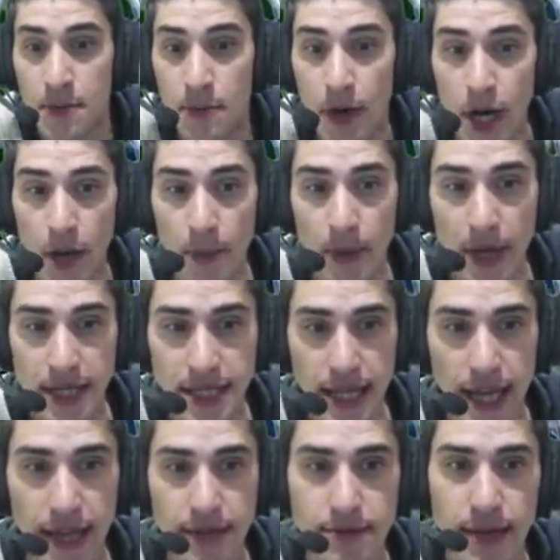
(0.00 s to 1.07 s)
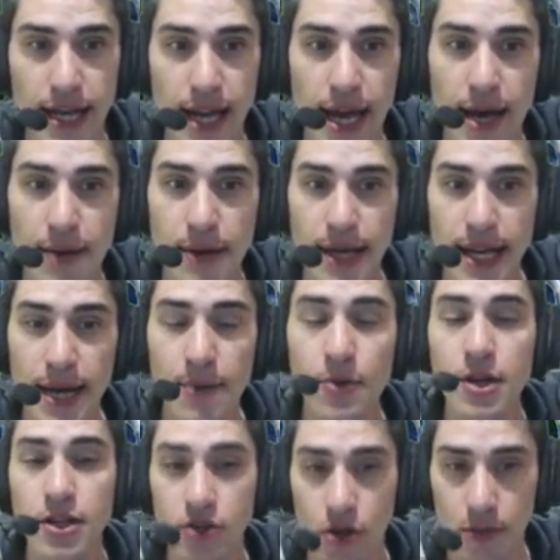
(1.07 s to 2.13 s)
Bueno, pues eh, era, era
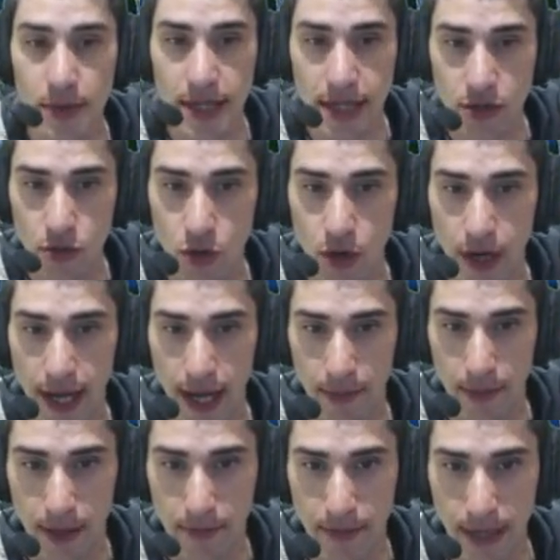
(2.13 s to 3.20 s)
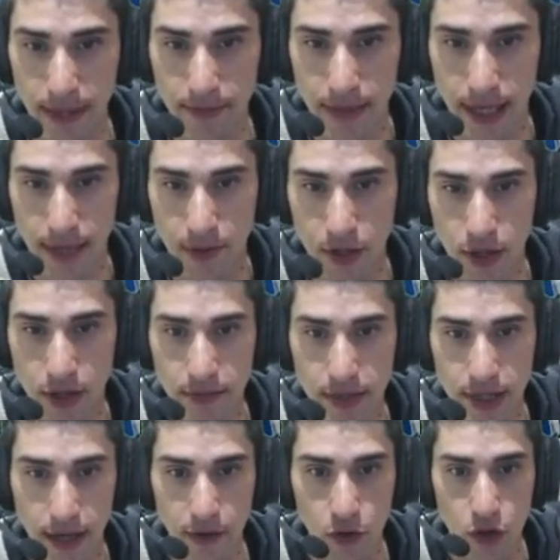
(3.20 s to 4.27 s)
bonito mientras duró el enjambre, ¿vale? Era bonito
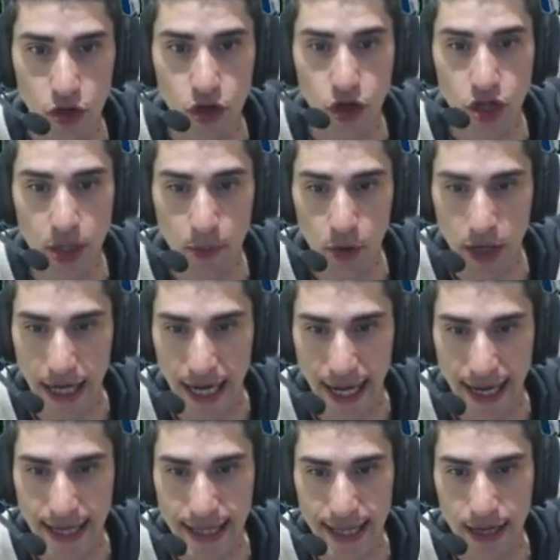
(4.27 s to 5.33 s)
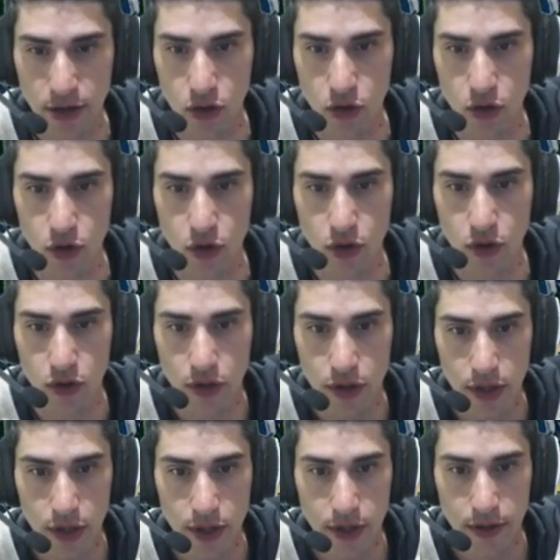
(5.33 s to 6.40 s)
mientras duró. Yo no sé por qué la gente no...
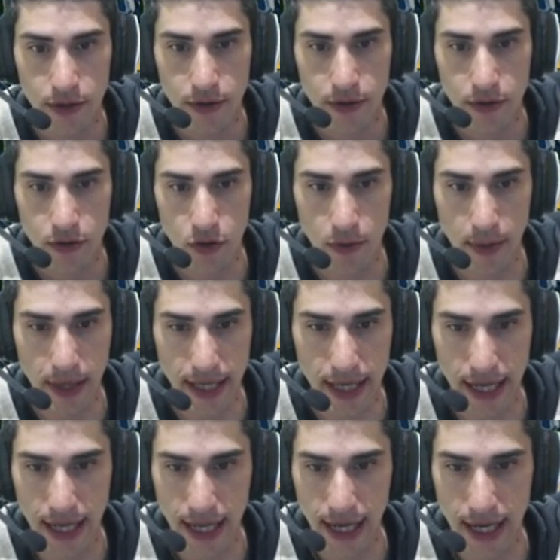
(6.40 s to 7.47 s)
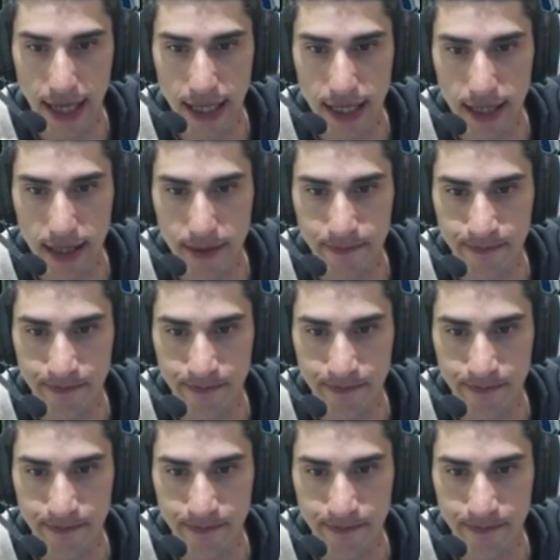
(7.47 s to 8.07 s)
No me quiere aquí...